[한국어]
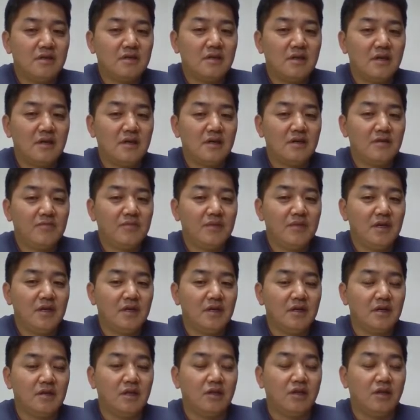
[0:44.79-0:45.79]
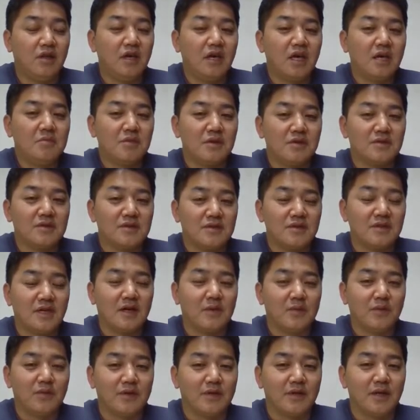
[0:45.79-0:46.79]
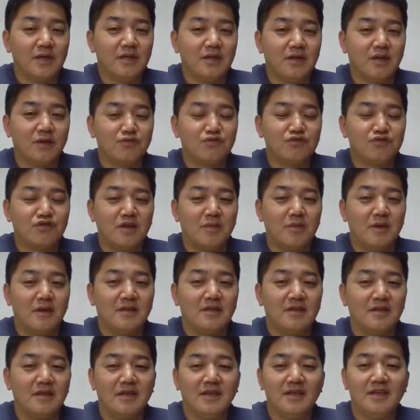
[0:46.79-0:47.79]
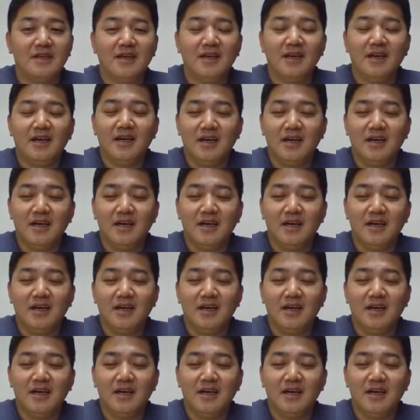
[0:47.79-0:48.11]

그 다음에 근데 되게 힘들었어요 생각보다 되게 우습게 봤는데